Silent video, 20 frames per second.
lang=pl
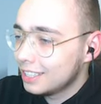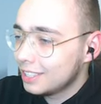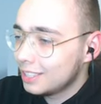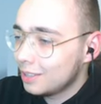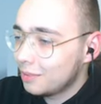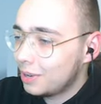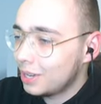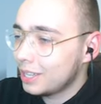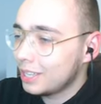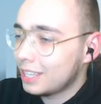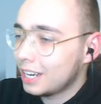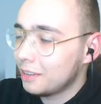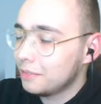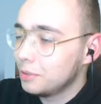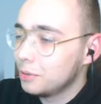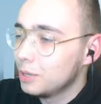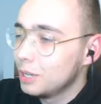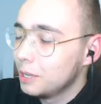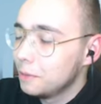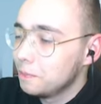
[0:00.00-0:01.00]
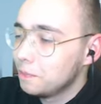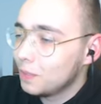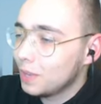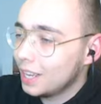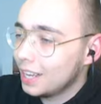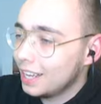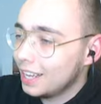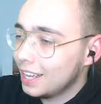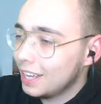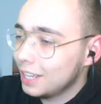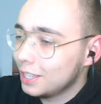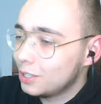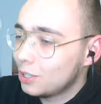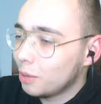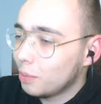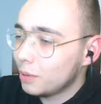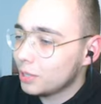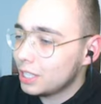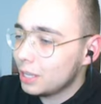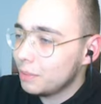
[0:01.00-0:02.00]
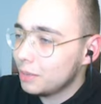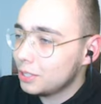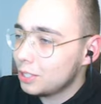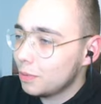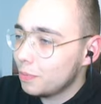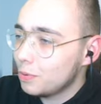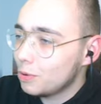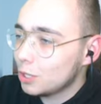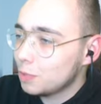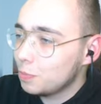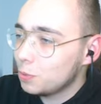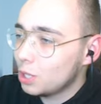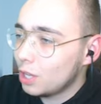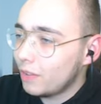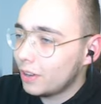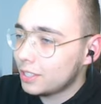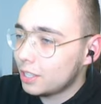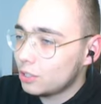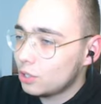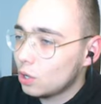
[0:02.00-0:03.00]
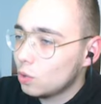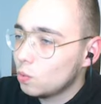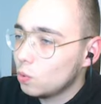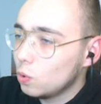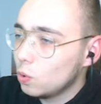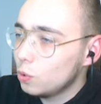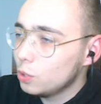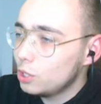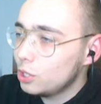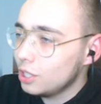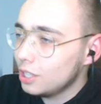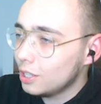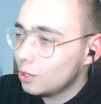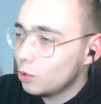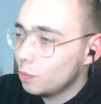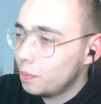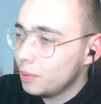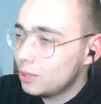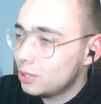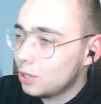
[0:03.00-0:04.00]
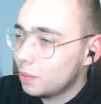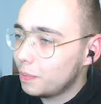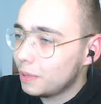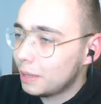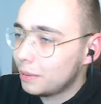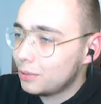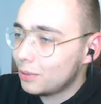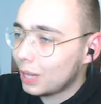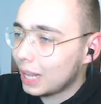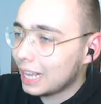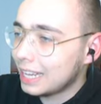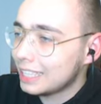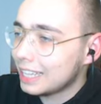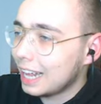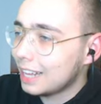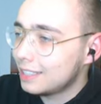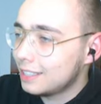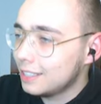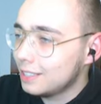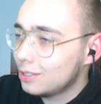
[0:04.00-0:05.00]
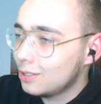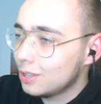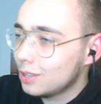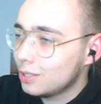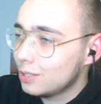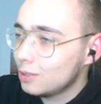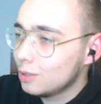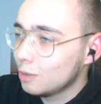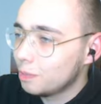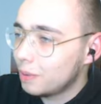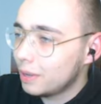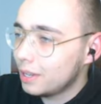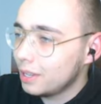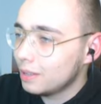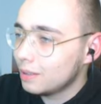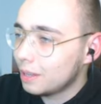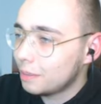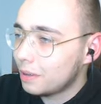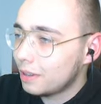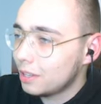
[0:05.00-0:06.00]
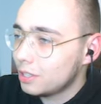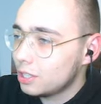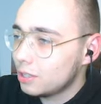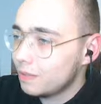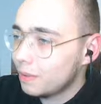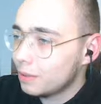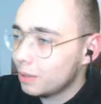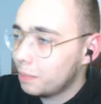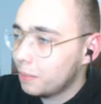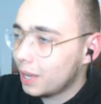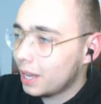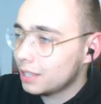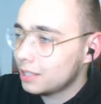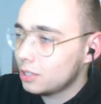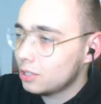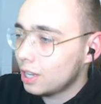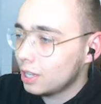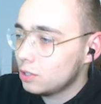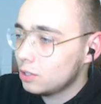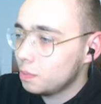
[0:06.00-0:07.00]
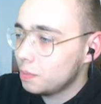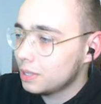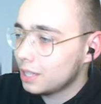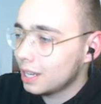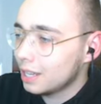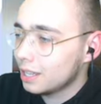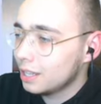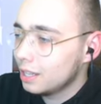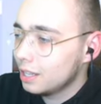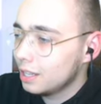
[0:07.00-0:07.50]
Dobra, nie trafił. E, to możemy sobie rozbudować naszą łódź i kupić sobie na przykład granaty i to jest super i naprawdę chciałem wam to pokazać. Dobra, zróbmy tak.